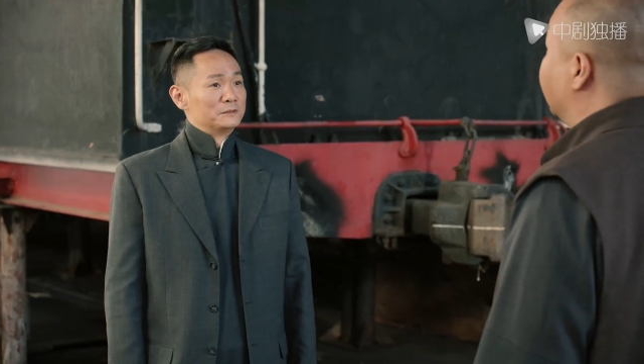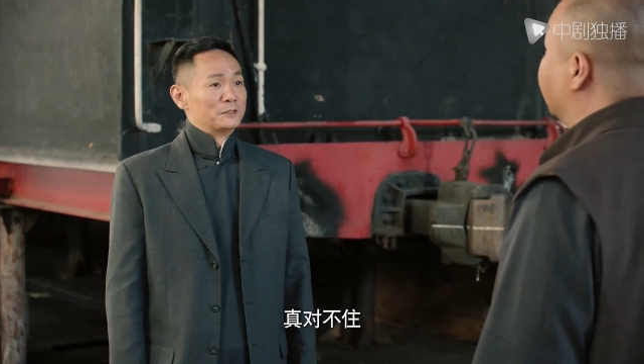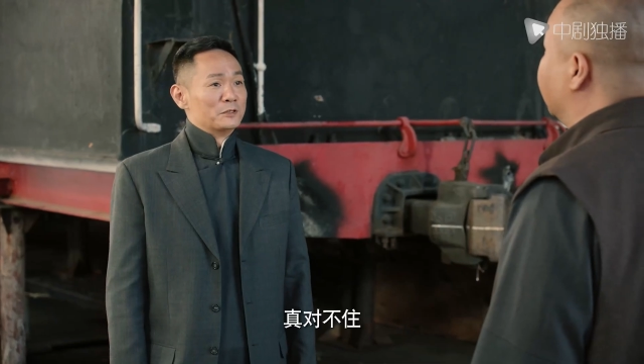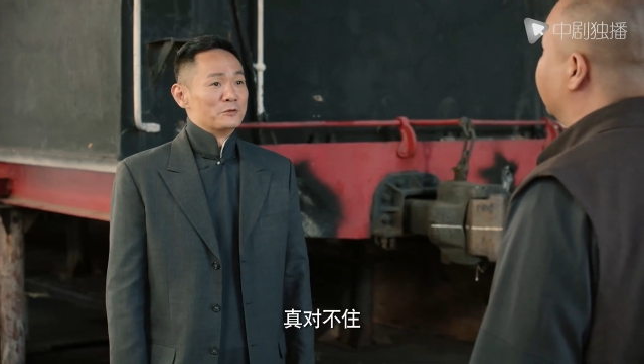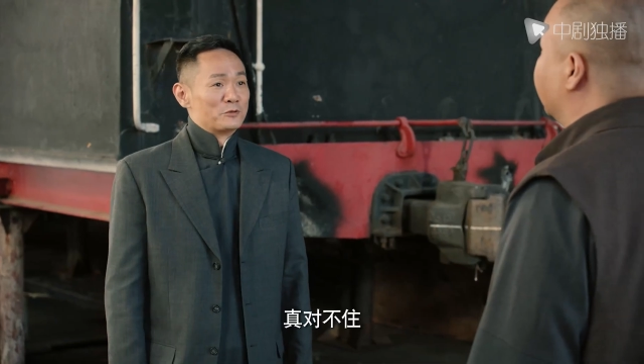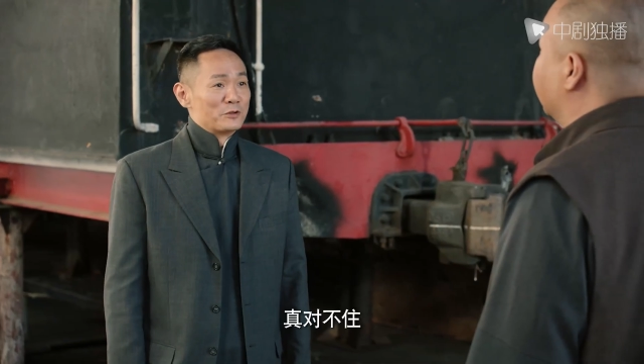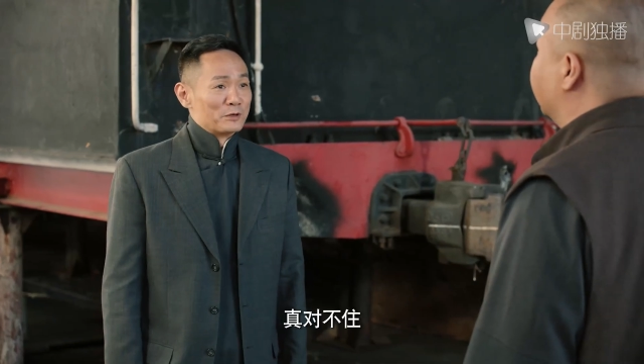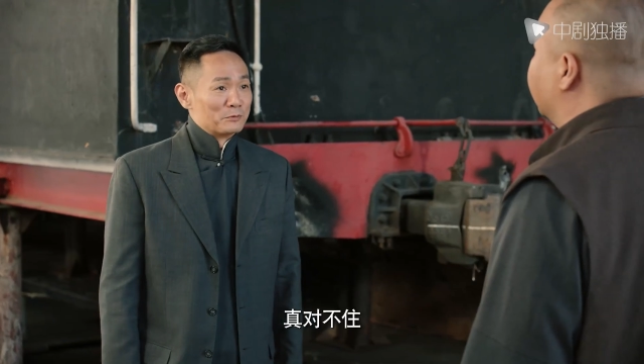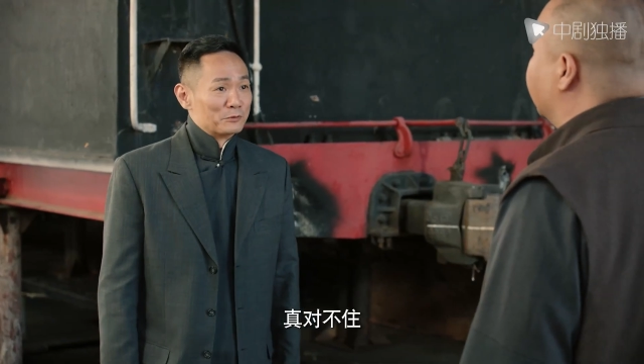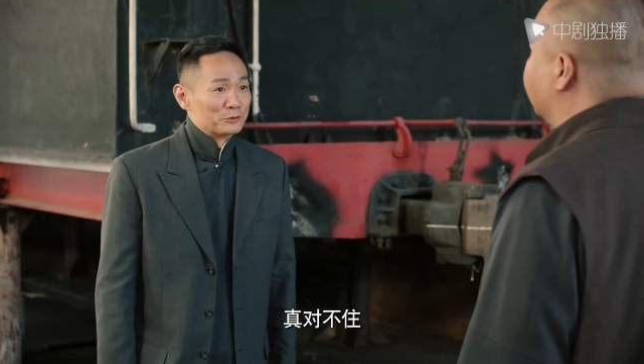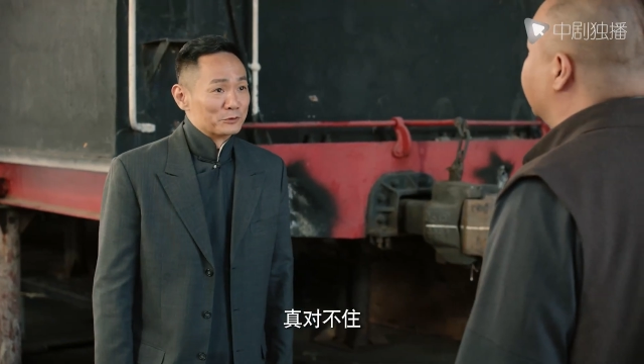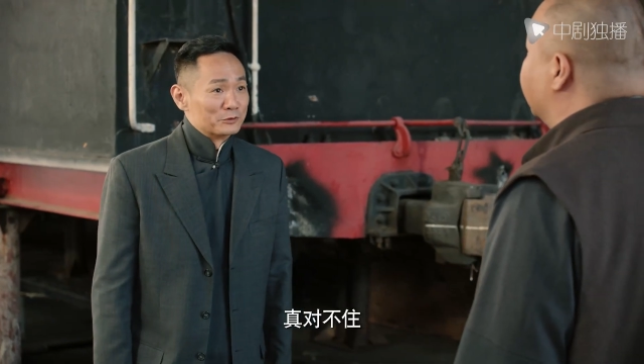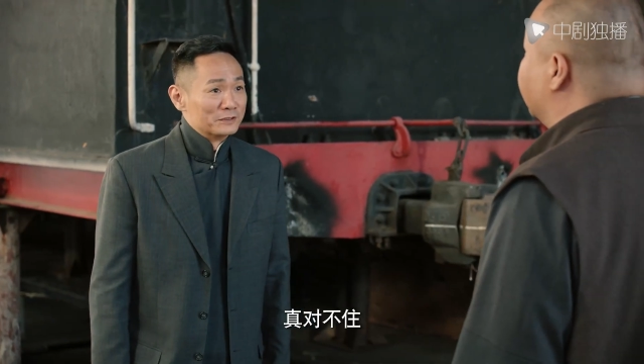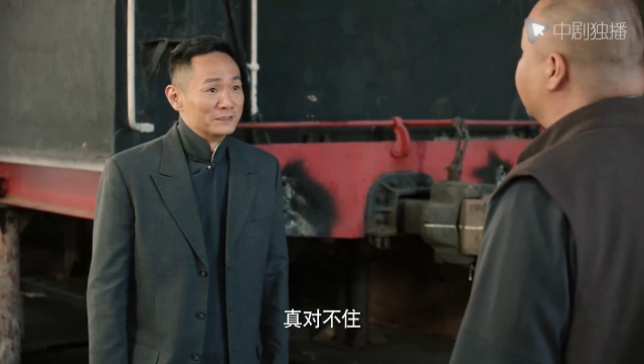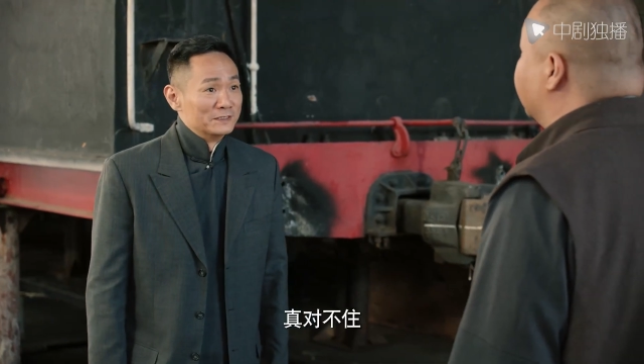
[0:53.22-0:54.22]
真对不
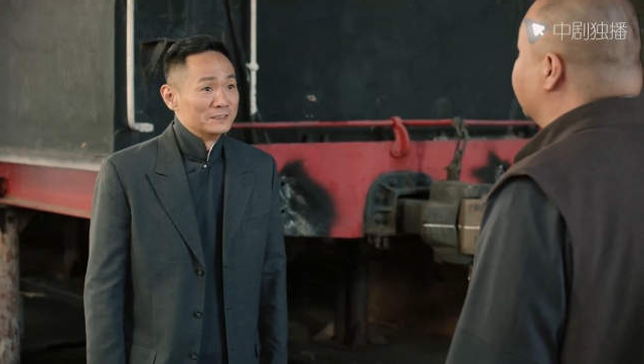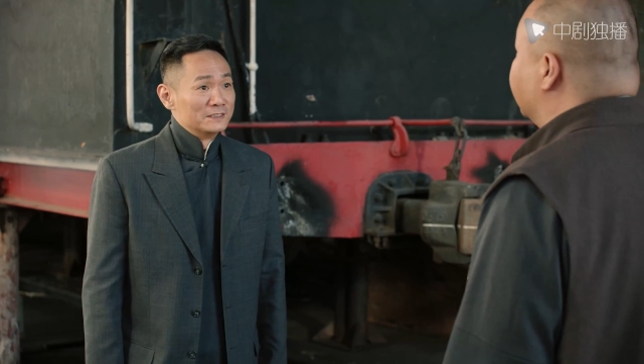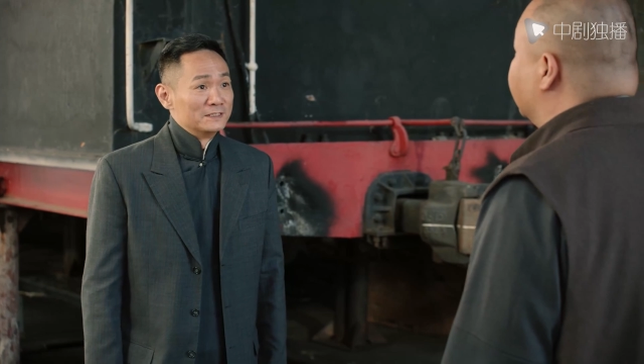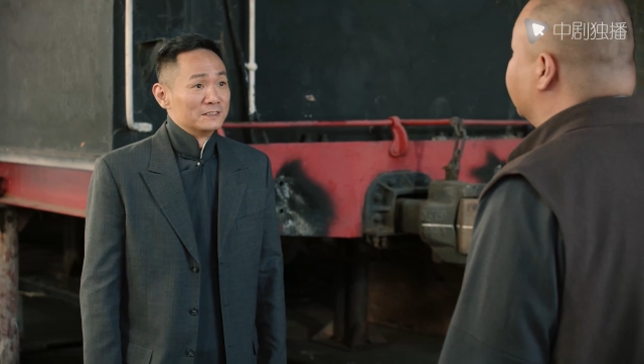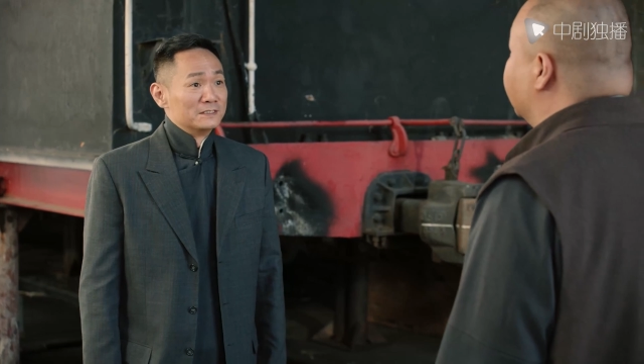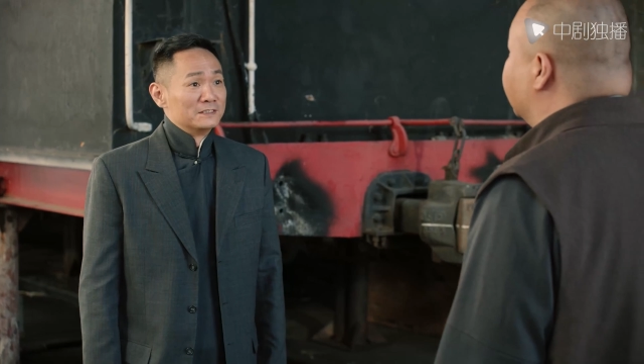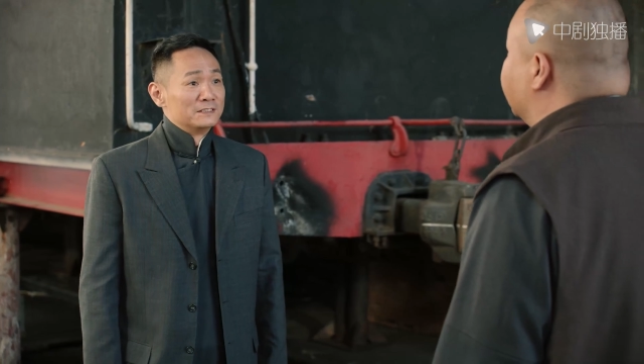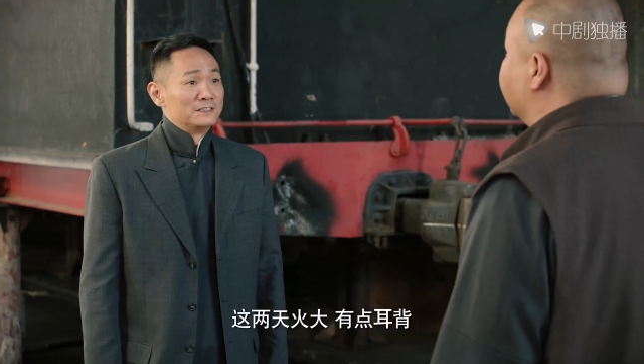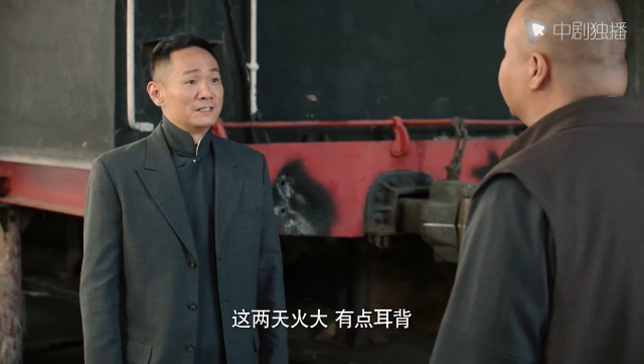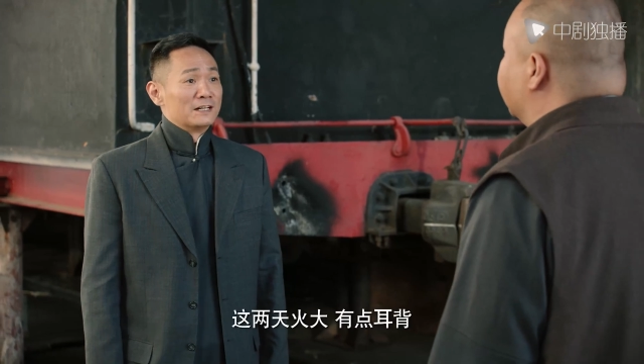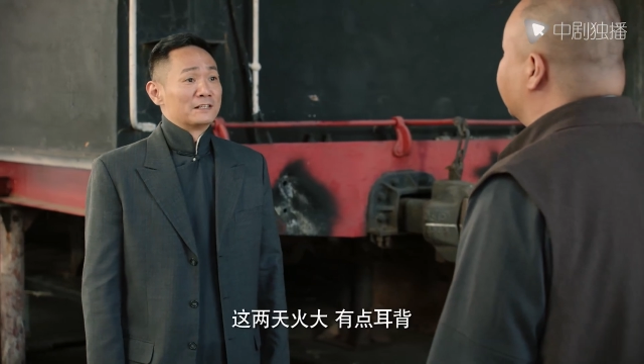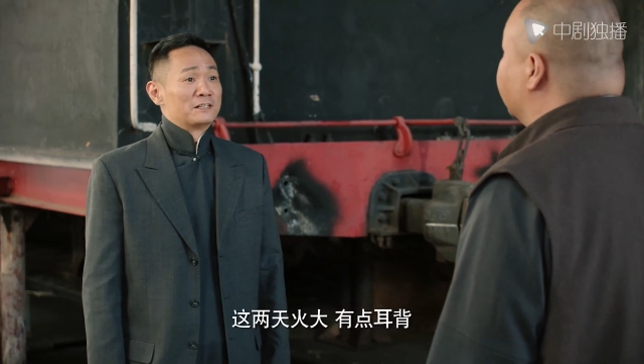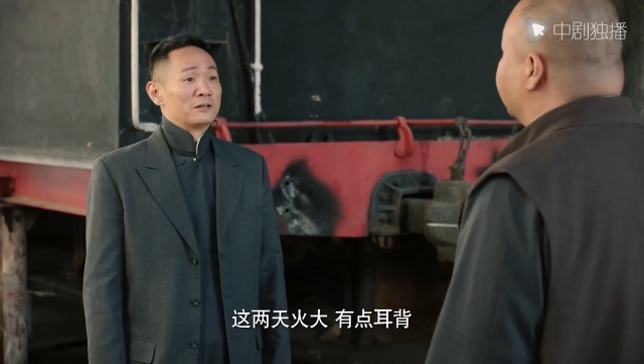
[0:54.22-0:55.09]
住，这两